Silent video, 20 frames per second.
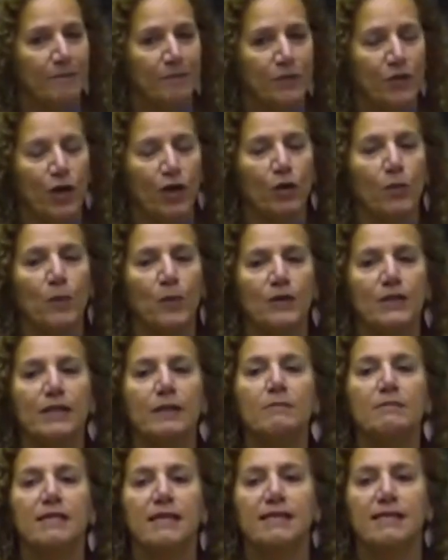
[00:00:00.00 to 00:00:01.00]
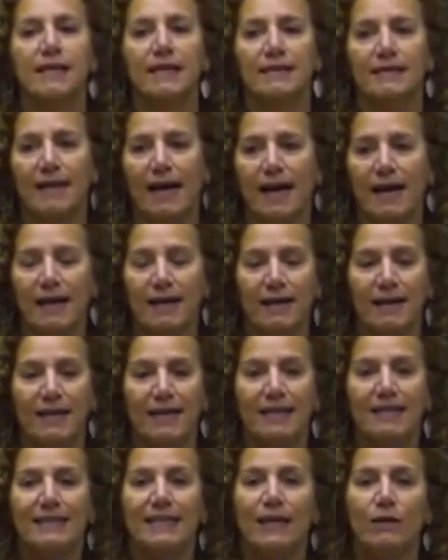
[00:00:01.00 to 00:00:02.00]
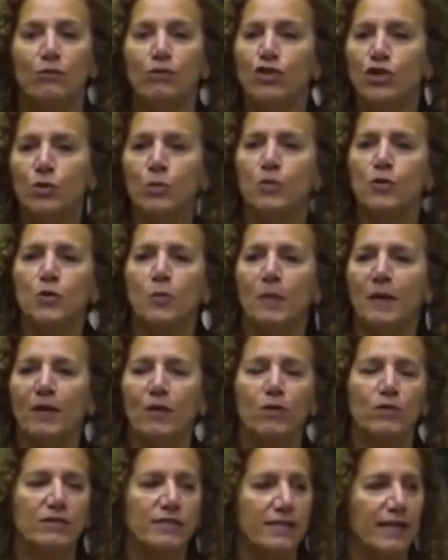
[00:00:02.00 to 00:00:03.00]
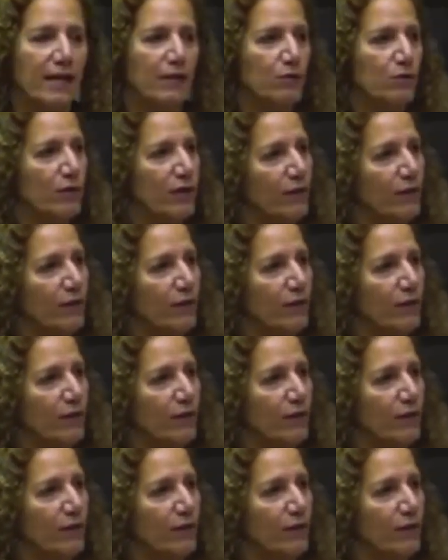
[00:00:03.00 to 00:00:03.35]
Nós não podemos aceitar nenhum tipo de preconceito,